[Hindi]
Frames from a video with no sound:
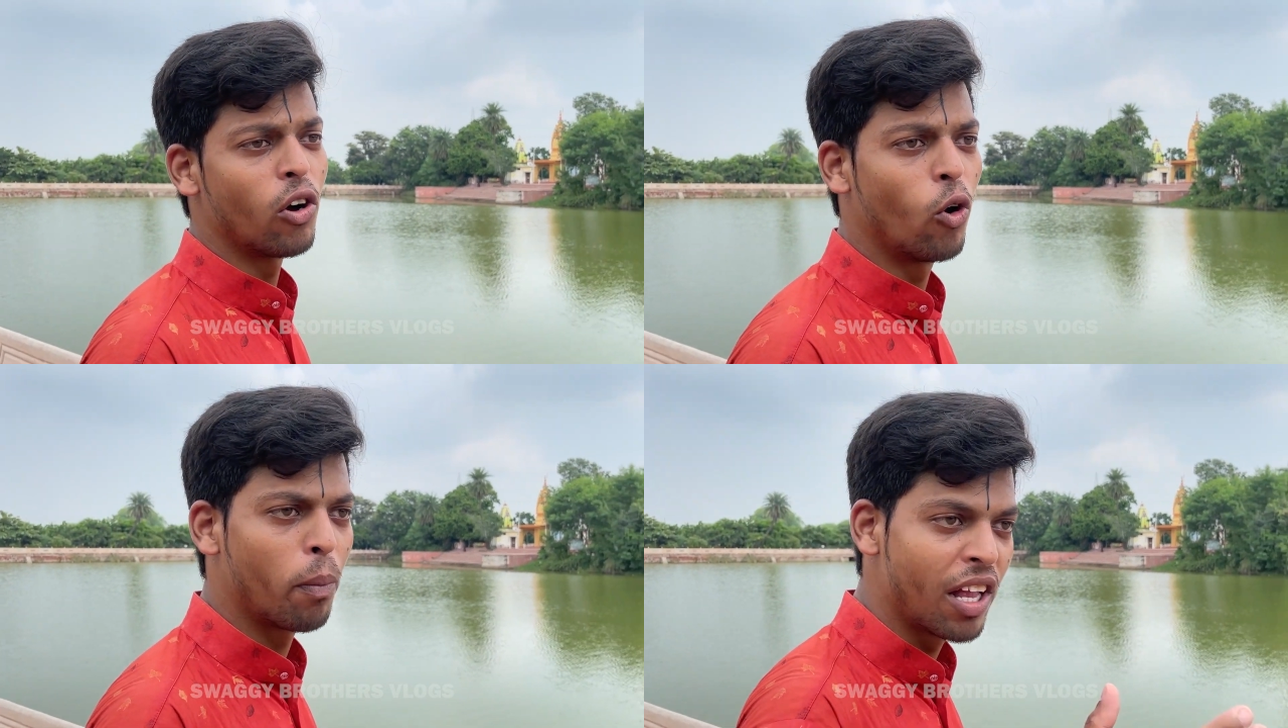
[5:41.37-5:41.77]

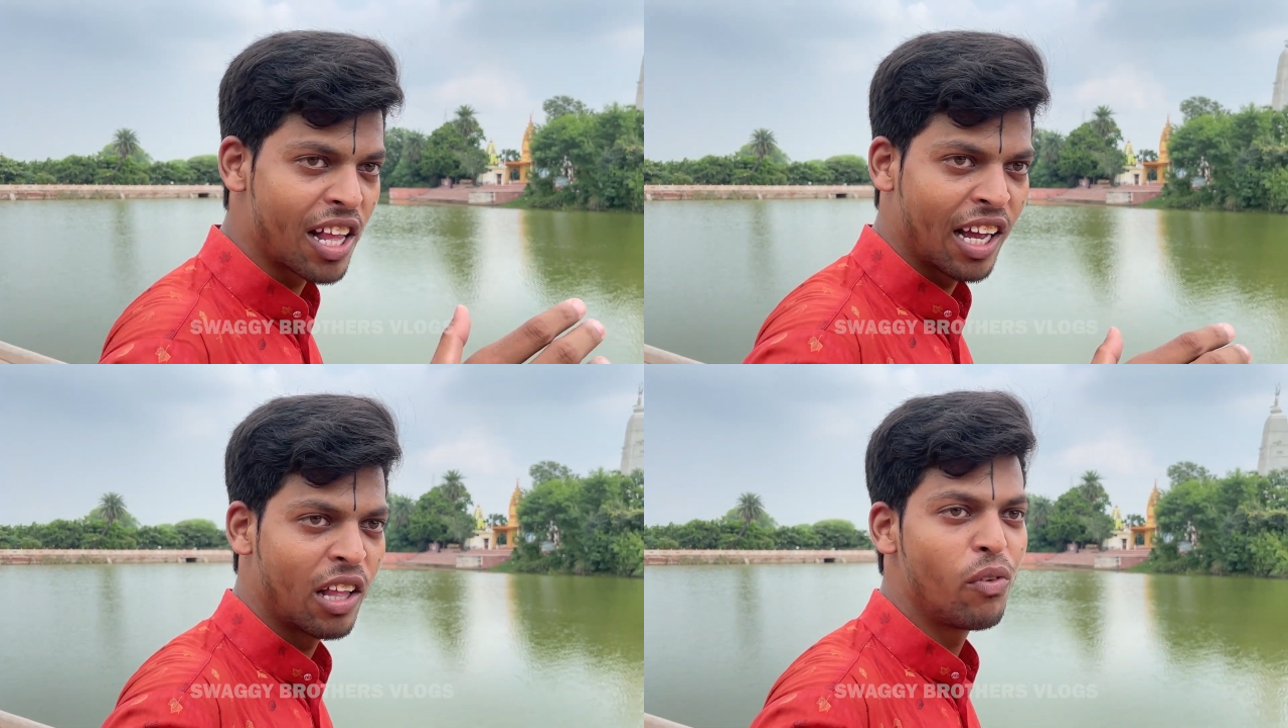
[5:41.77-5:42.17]
गुप्त
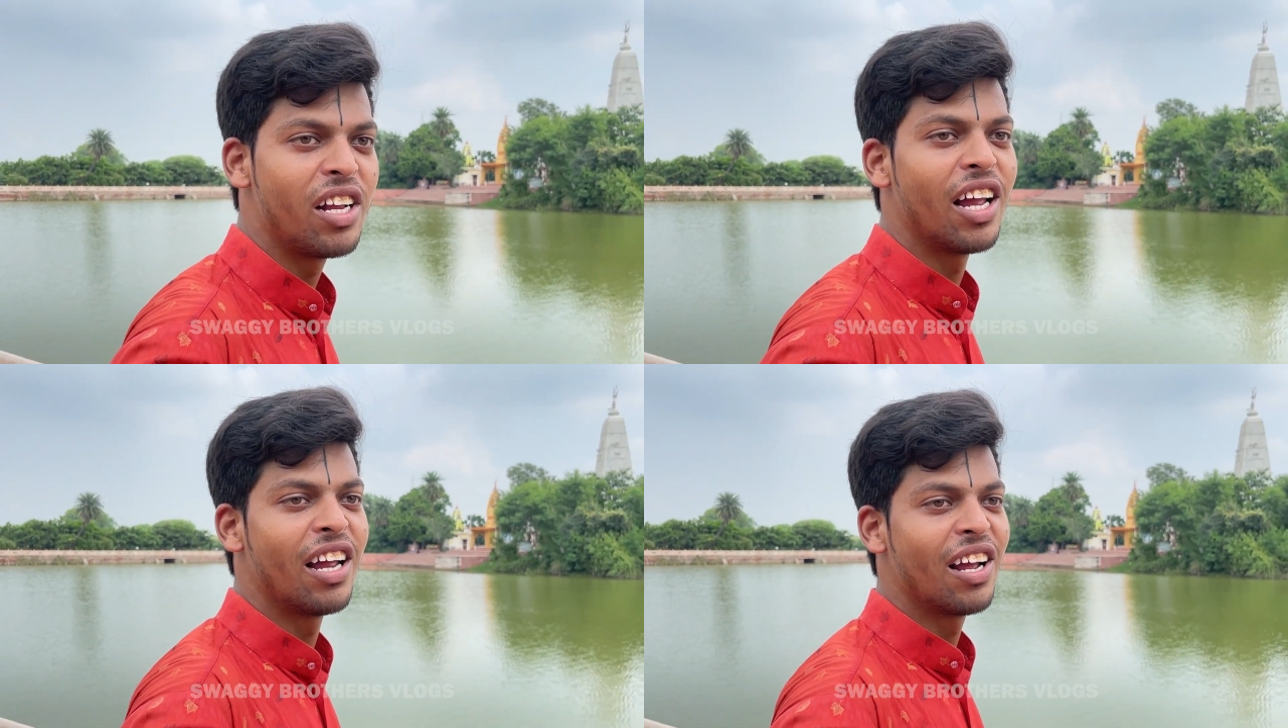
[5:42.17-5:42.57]
स्थान
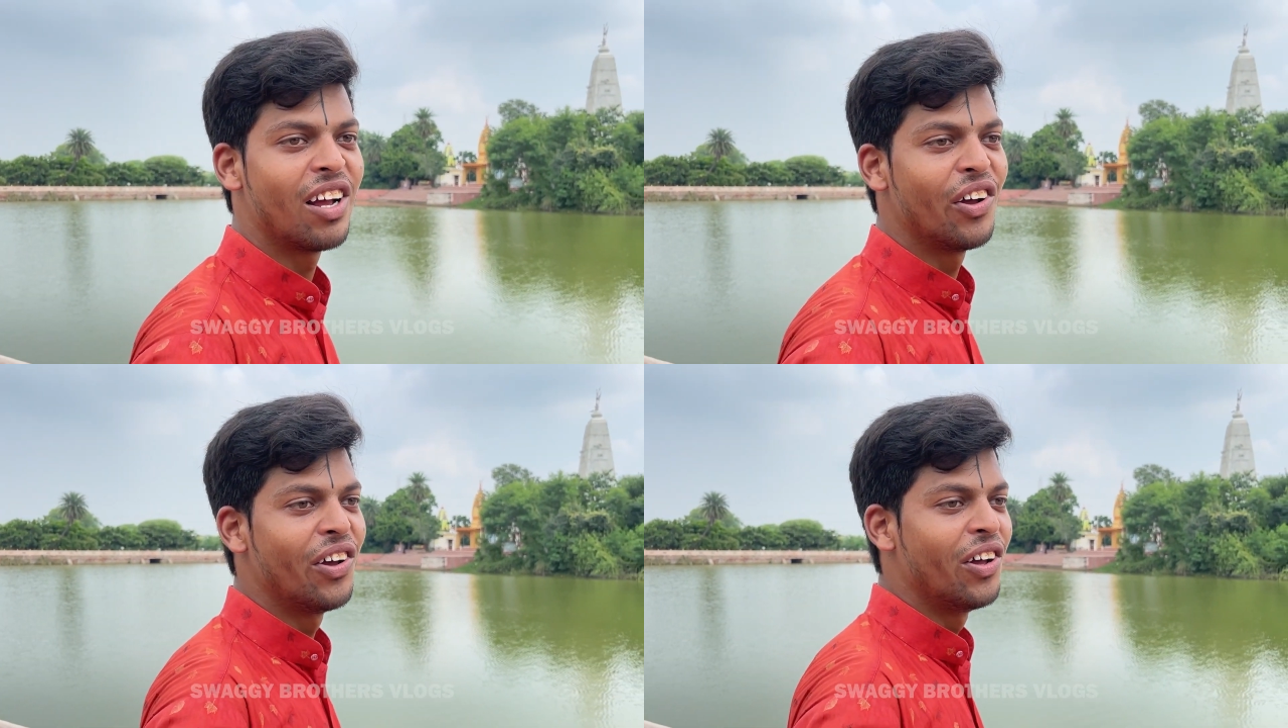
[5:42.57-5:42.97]
भी है
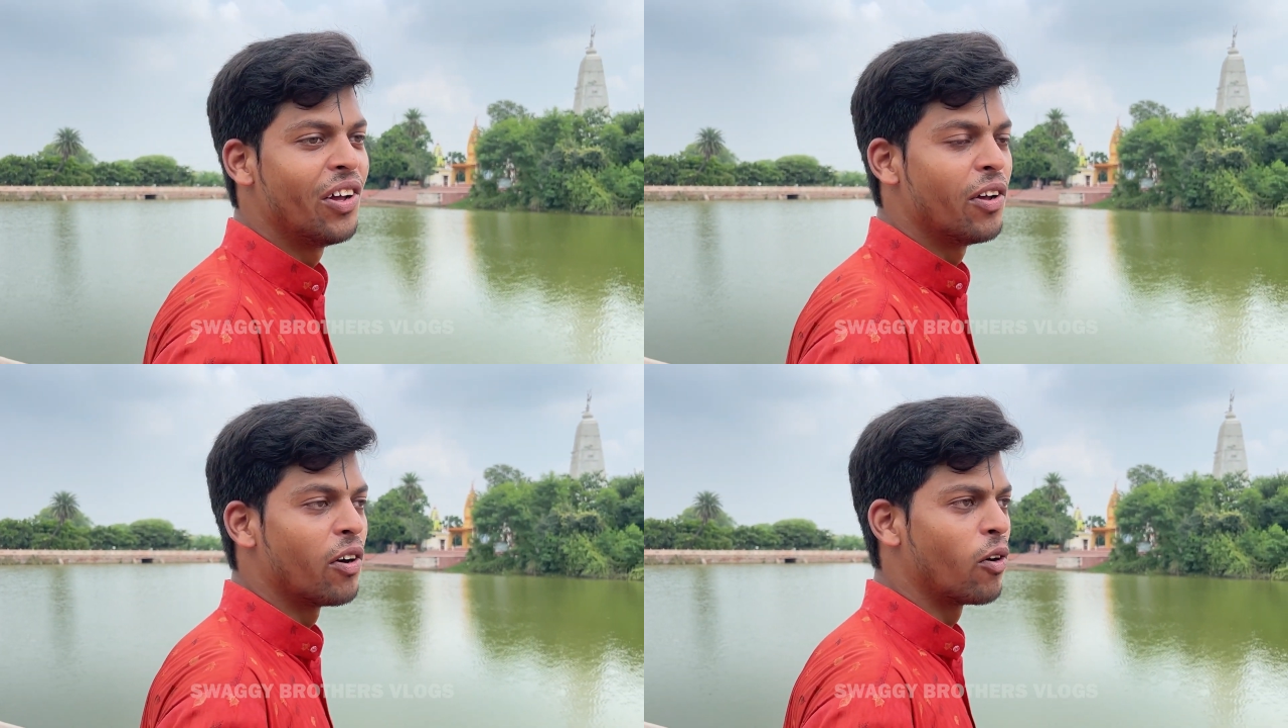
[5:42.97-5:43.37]

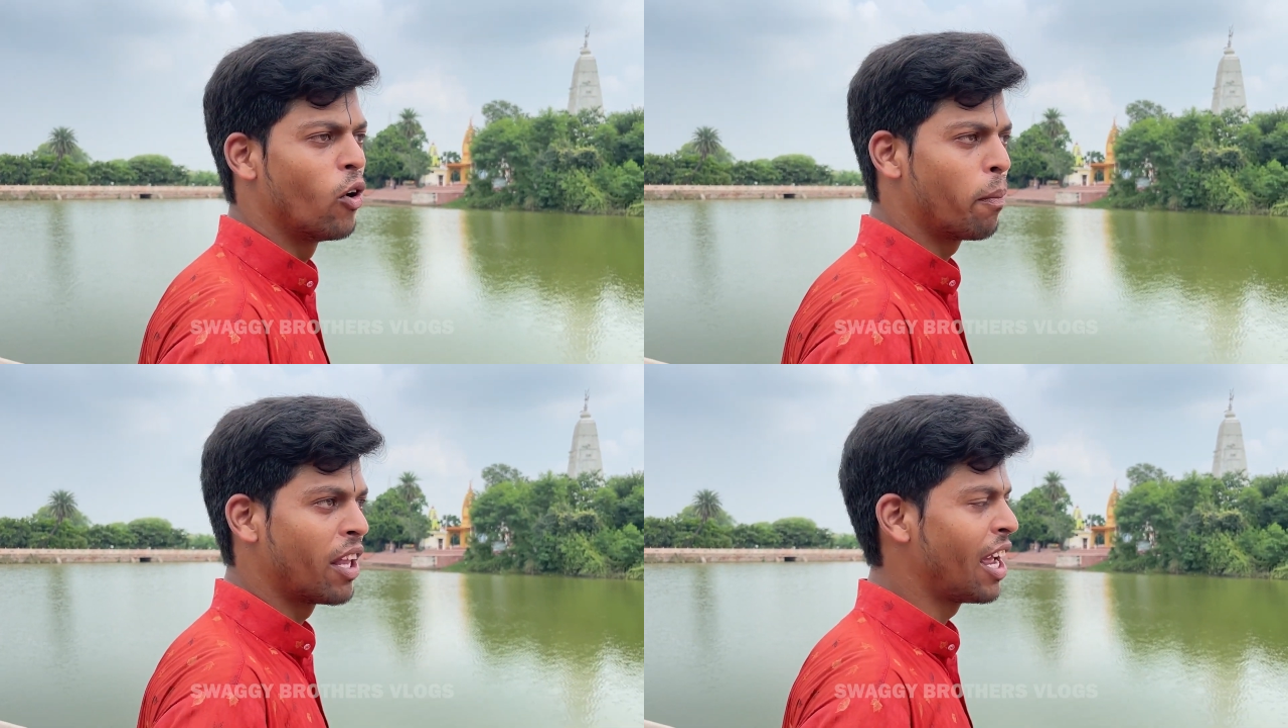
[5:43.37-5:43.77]

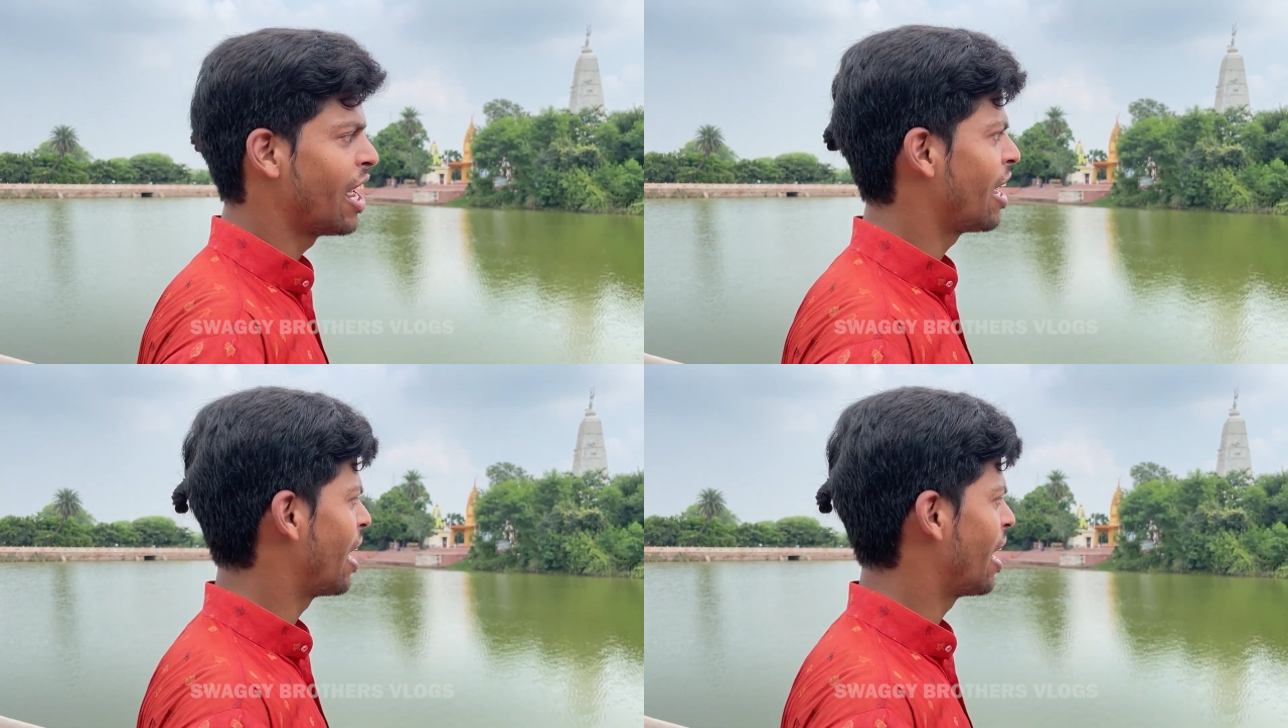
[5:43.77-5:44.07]
गुप्त है